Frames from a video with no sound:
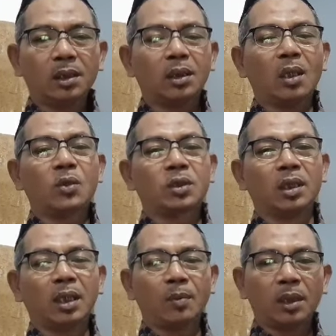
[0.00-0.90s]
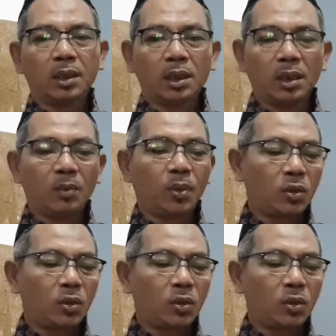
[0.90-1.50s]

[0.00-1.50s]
kita harus nikmati ini,